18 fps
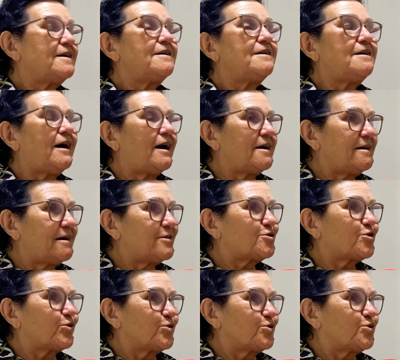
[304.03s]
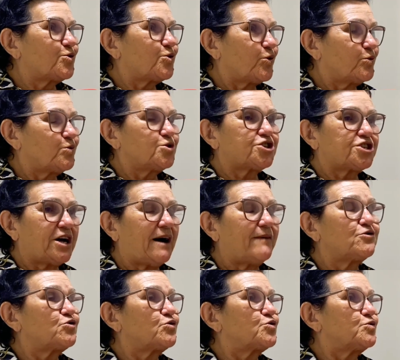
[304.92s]
E aí entrou o doutor
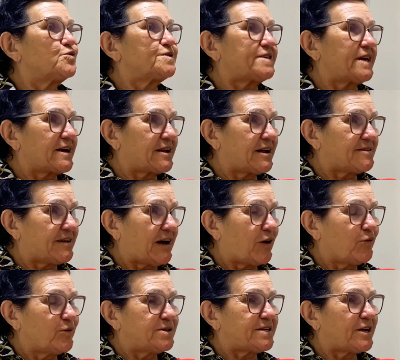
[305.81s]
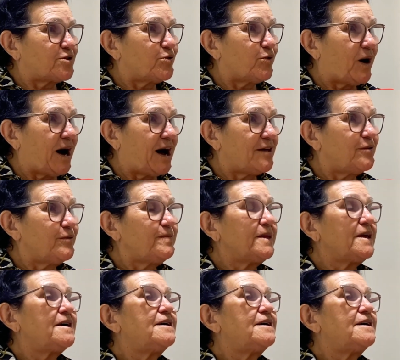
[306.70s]
Gustavo, junto com o secretário Luiz Eduardo,